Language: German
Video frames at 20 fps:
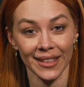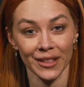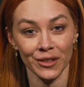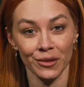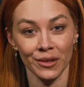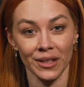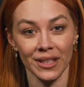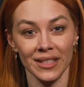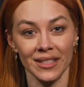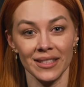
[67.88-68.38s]

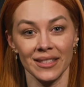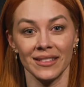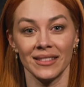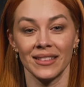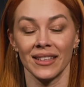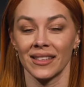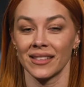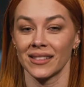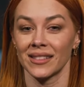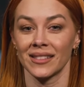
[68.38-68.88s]
natürlich,
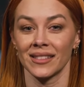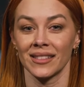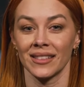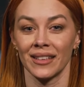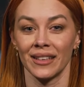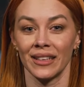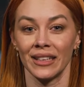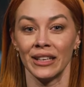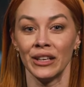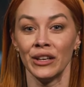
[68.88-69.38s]
dass
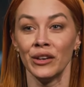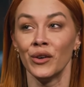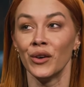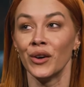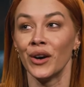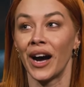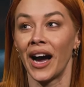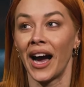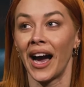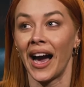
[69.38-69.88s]

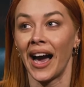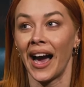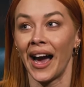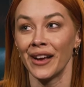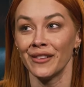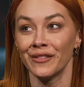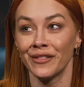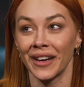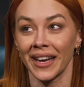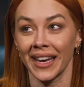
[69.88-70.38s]

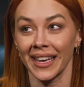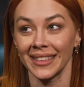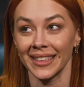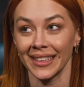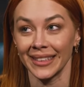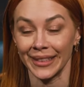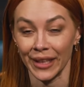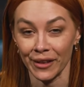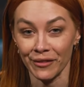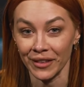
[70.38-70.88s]
ein Verräter
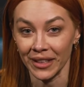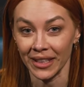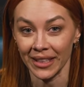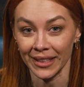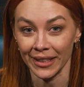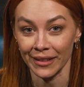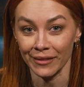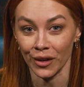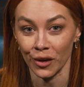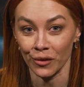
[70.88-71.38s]

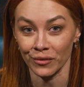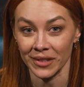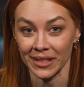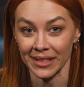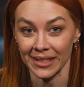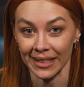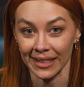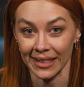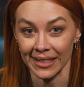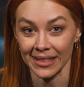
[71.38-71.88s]
definitiv auf
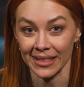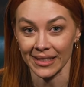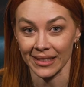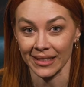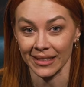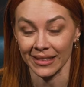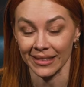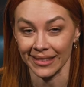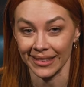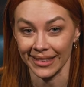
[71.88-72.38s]
diese
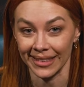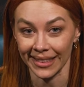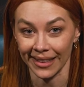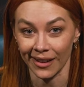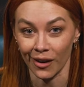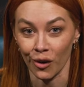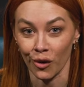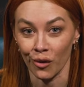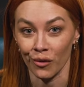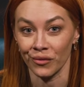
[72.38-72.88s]
Liste
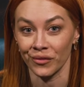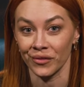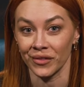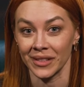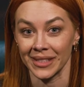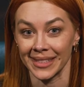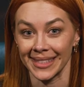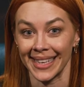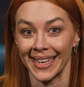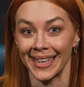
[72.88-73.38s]
drauf
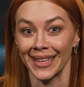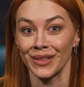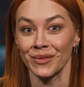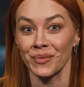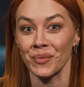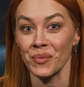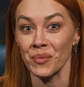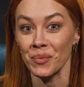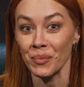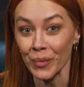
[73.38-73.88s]

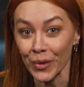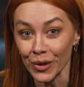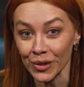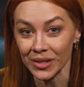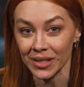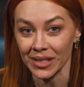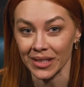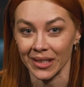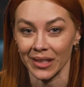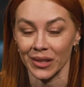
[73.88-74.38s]
sein
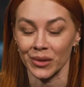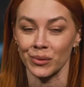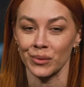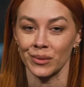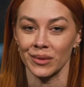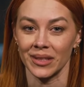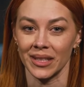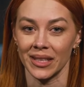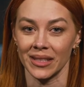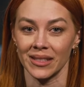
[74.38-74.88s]
müsste.
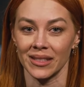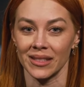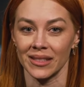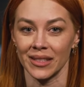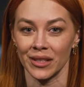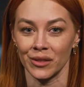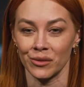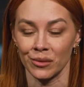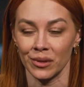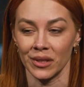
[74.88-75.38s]
Und das ist
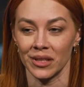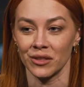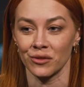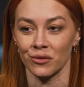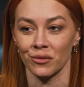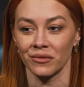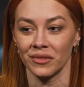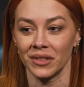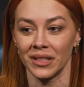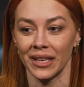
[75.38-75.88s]
natürlich
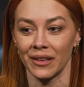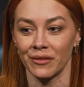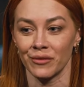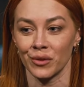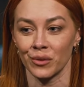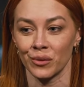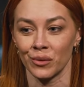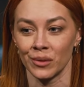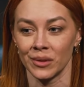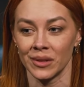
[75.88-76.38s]
schon wieder
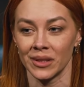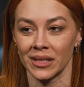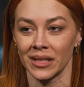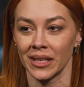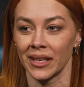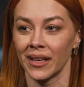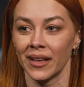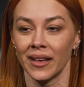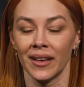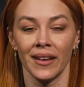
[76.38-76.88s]
für uns
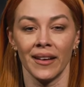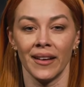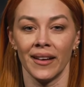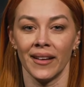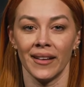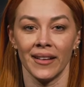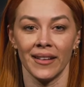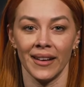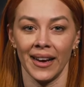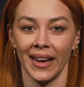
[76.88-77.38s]

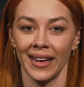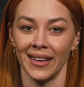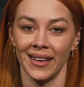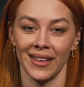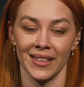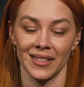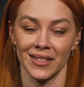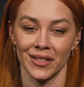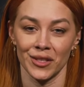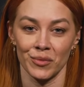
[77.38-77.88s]
äh, ein
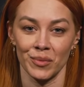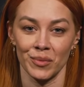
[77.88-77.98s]
leichtes